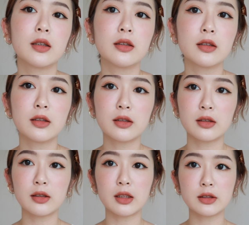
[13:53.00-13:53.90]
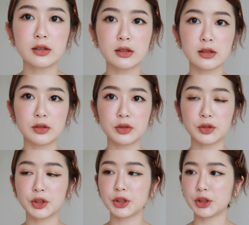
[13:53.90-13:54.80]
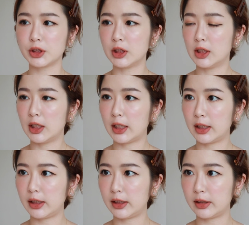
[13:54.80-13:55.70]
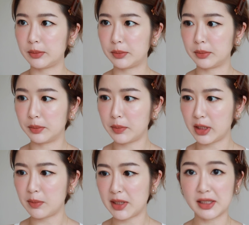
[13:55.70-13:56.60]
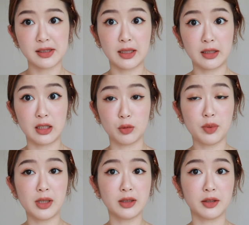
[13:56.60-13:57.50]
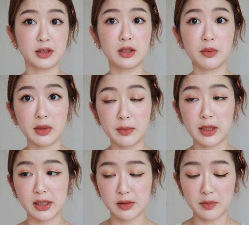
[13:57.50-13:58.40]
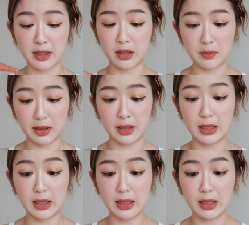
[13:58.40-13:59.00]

好的，那这个就是 I am 咪咪是这样念，我不知道到底是念咪咪还是妹妹。